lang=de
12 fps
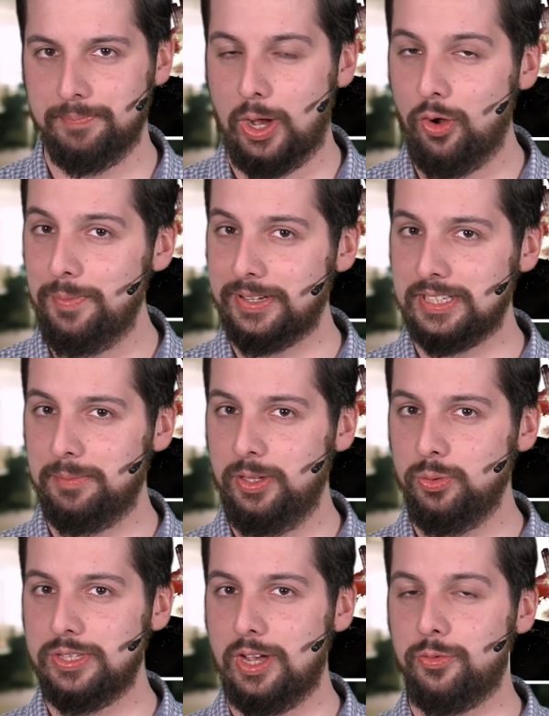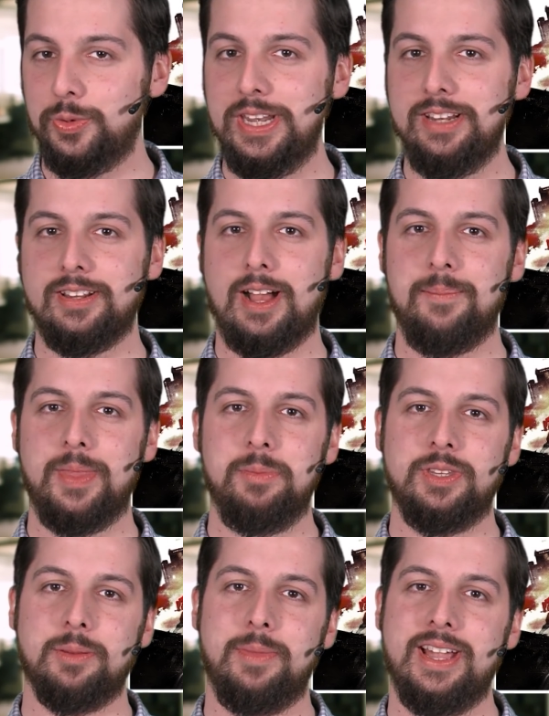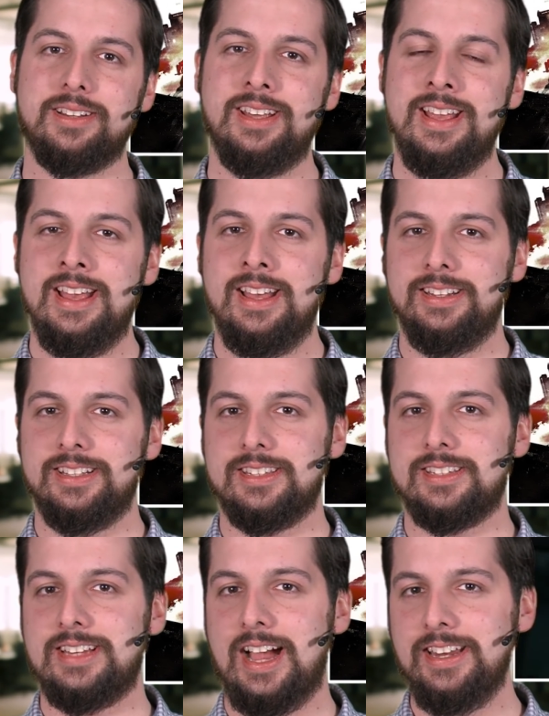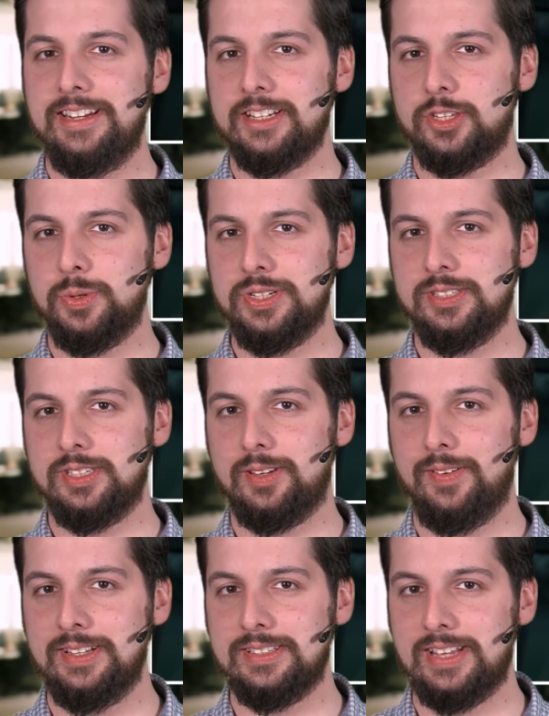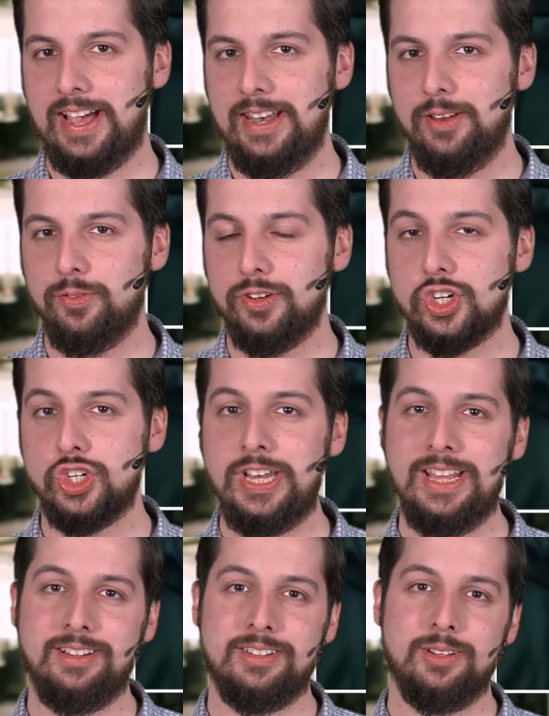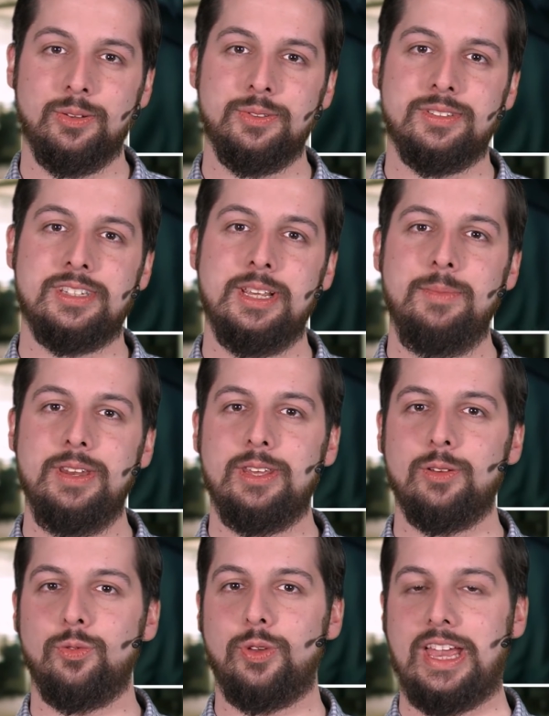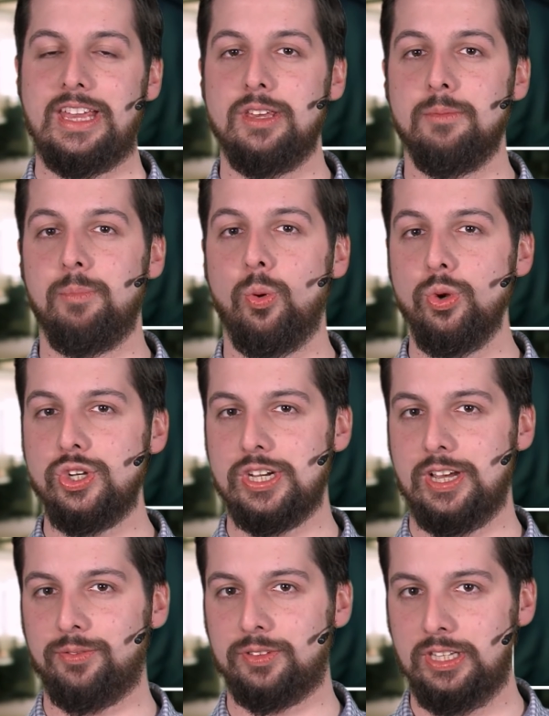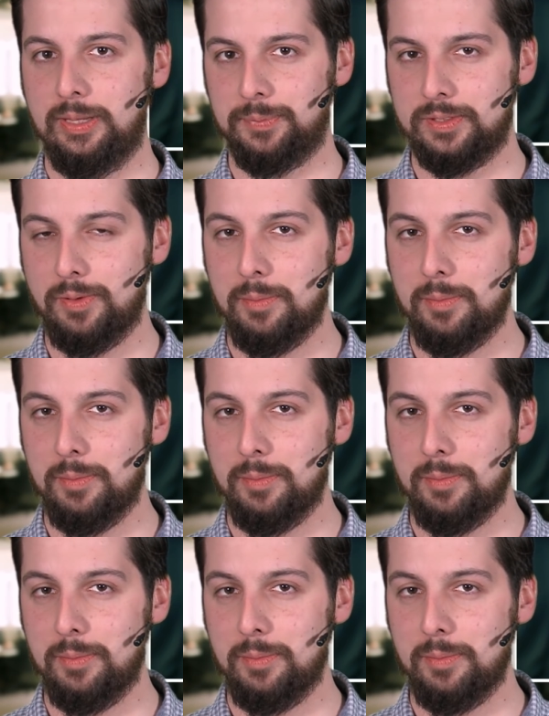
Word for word: Aufmerksame User auf Reddit haben nämlich gemerkt, dass es da in einer Zwischensequenz eine versteckte und ziemlich freche Botschaft gibt.